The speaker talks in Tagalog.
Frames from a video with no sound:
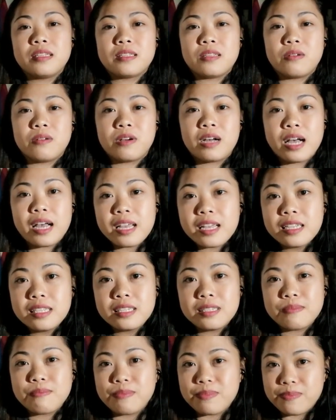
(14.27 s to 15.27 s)
So
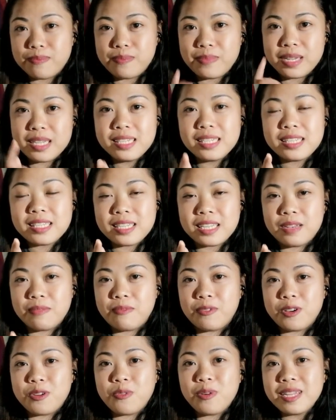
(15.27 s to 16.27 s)
guys, please
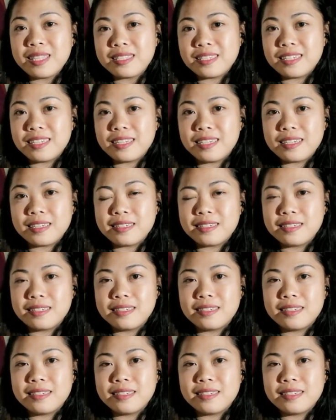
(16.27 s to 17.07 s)
keep on watching!